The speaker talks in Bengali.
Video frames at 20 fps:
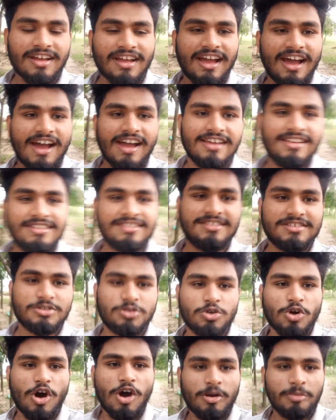গাইস
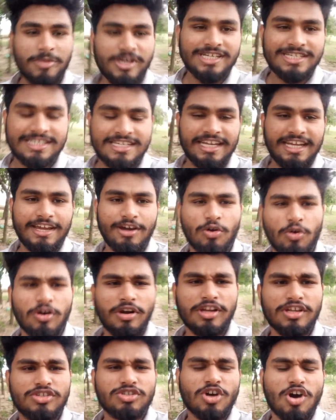ঝড় বৃষ্টি
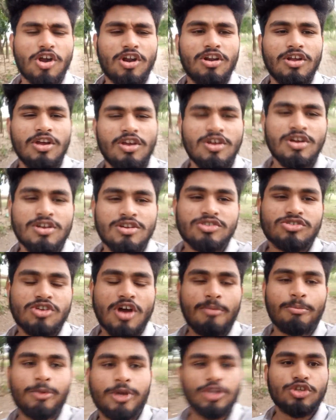ঘূর্ণিঝড়
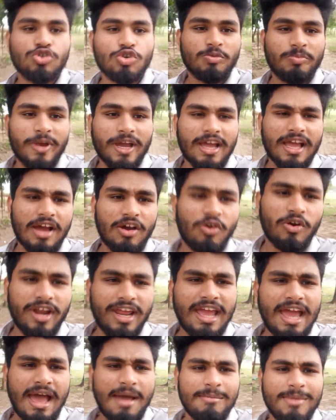সব কিছু উপেক্ষা
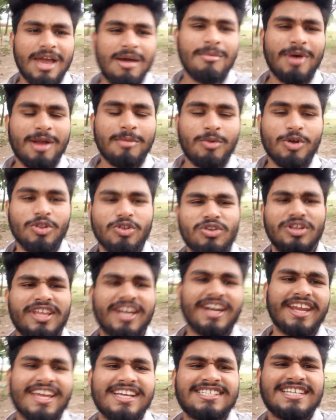করে আমি আমার
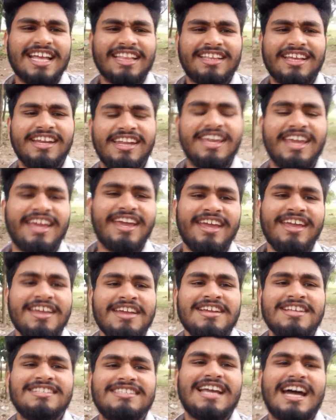বন্ধুদেরকে সাথে নিয়ে
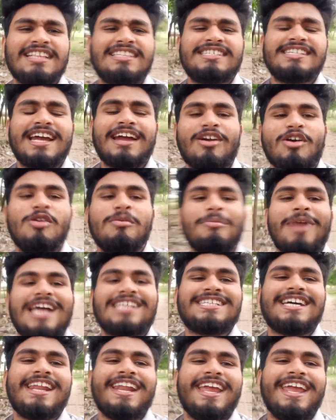যাচ্ছি এখন
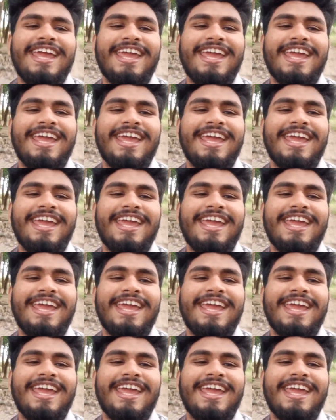বাজারে